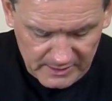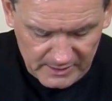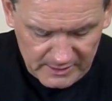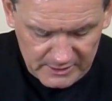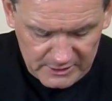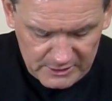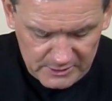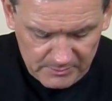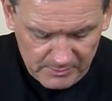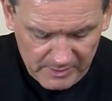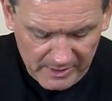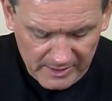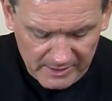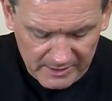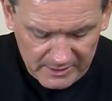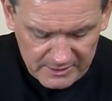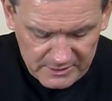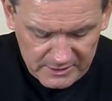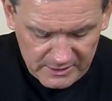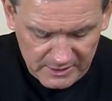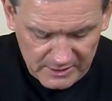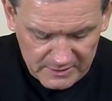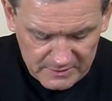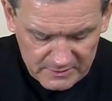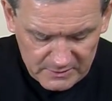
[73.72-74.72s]
Śmierć
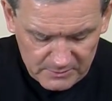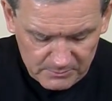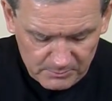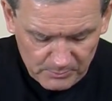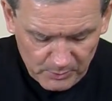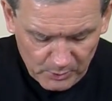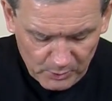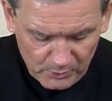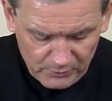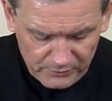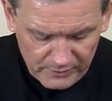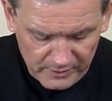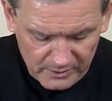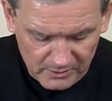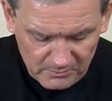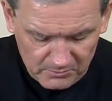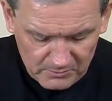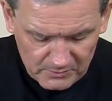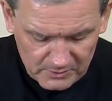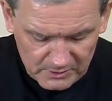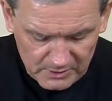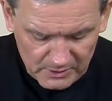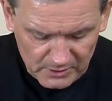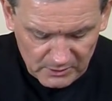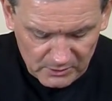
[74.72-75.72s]
jest bowiem
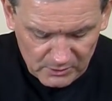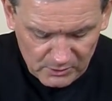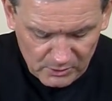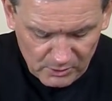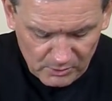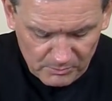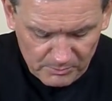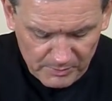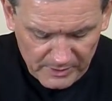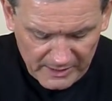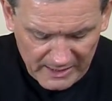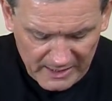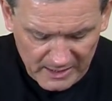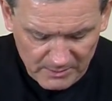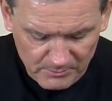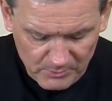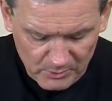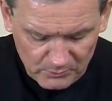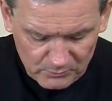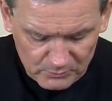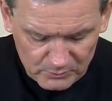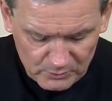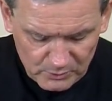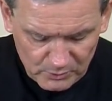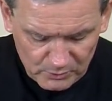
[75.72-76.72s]
tylko
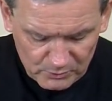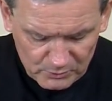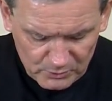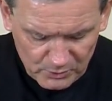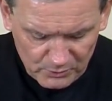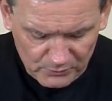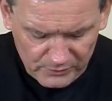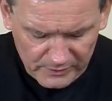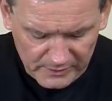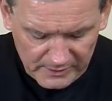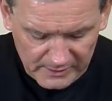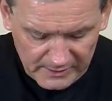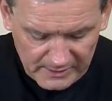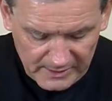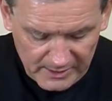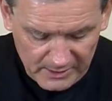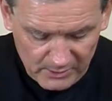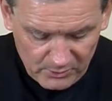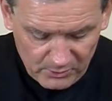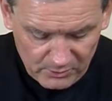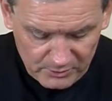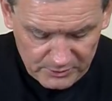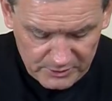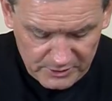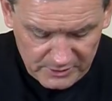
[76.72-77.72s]
bramą do nowych
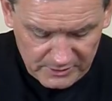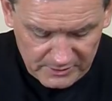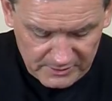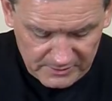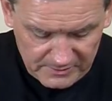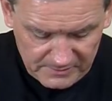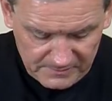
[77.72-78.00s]
narodzin.